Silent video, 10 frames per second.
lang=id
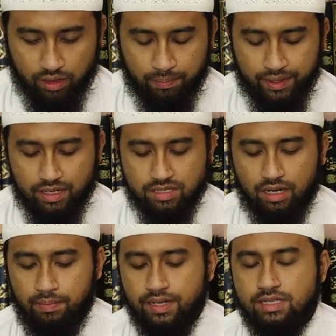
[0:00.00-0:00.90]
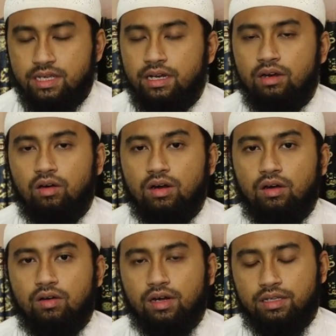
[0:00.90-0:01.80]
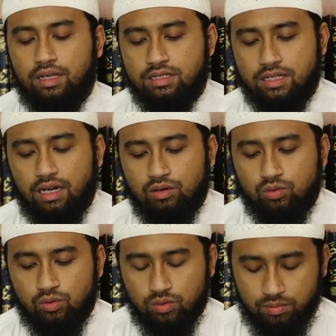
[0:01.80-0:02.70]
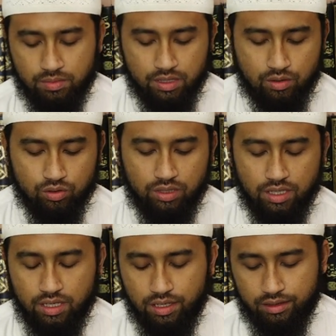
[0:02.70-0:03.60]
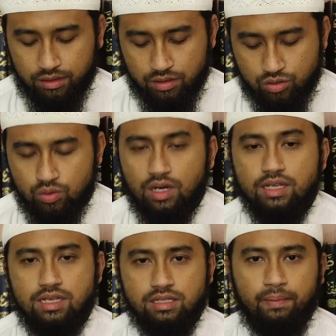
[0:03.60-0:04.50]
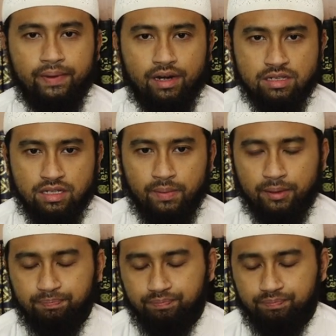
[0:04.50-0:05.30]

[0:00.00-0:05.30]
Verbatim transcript: kepada sahabatnya dan orang-orang yang selalu mengikuti sunnahnya sampai akhir zaman.